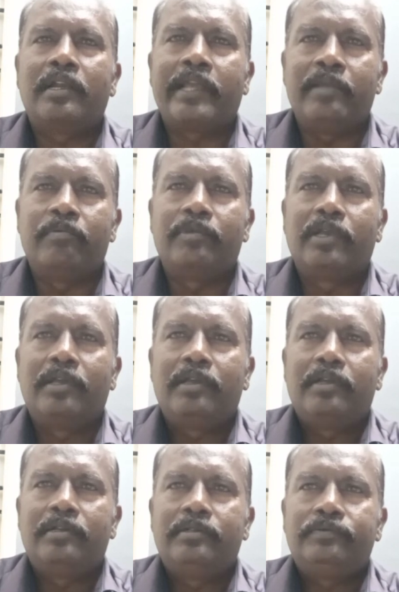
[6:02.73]
அண்ட் டைம்
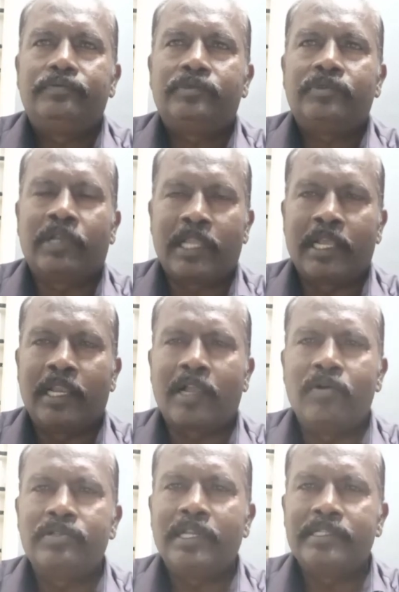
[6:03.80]
ஓகேங்களா
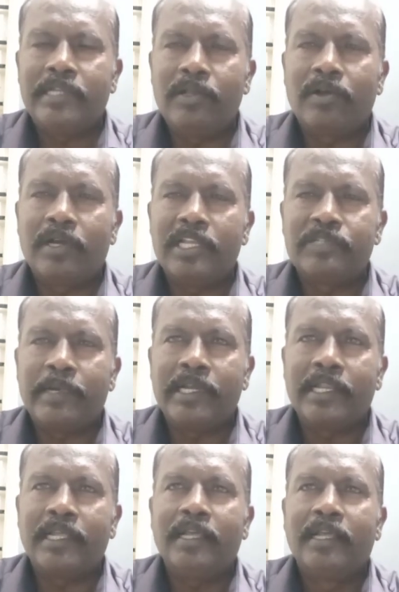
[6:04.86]
கவுன்சிலிங் ஷெட்யூல் ரிலீஸ்
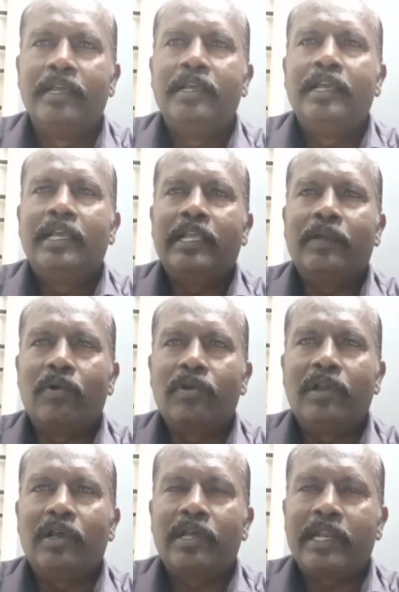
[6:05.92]
பண்ணிட்டு
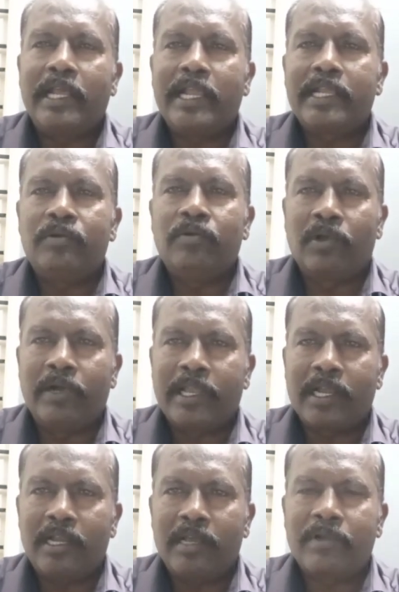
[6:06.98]
உங்களோட ரேங்க் உங்களுடைய
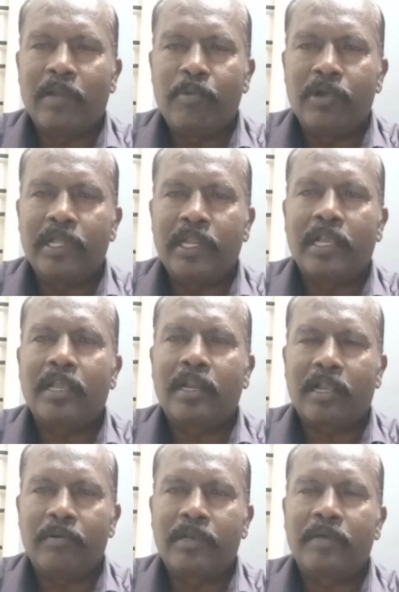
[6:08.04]
கட் ஆஃப் கம்யூனிட்டி ரேங்க்
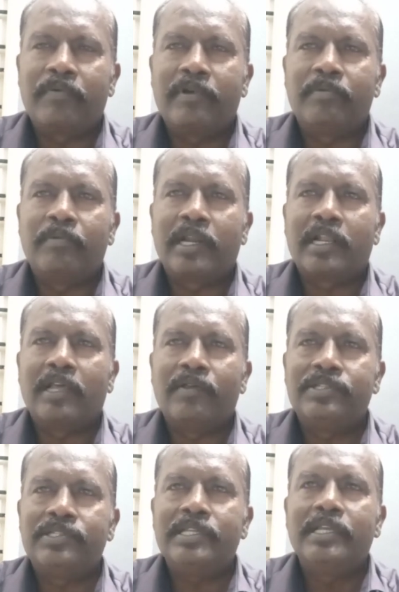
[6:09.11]
அது கட் ஆஃப் மார்க்கை
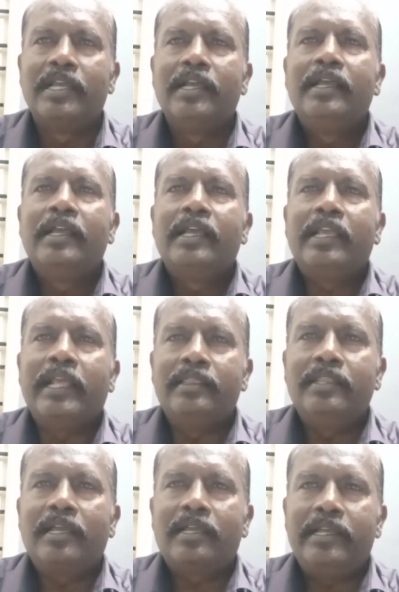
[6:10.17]
வச்சு
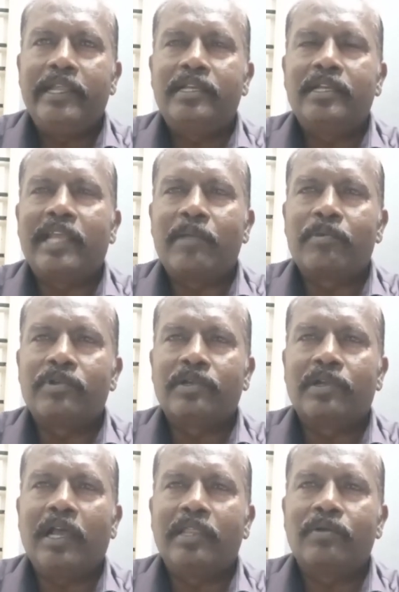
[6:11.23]
எந்த டேட்டு டைம்
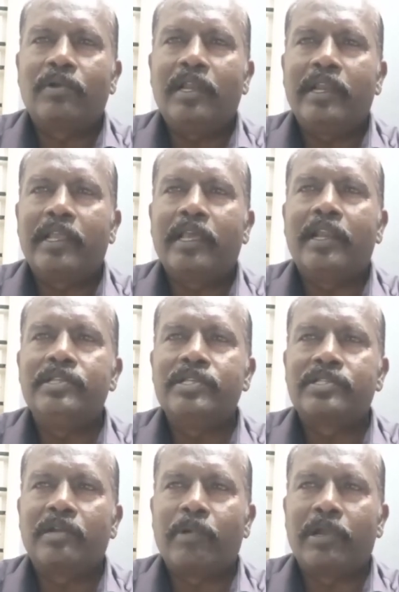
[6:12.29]
கொடுத்துருங்க அதுக்குள்ளே நீங்கள்
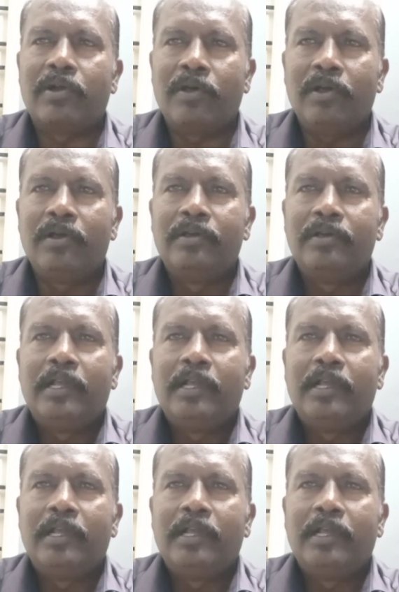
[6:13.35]
ரெஜிஸ்டர் பண்ணணும்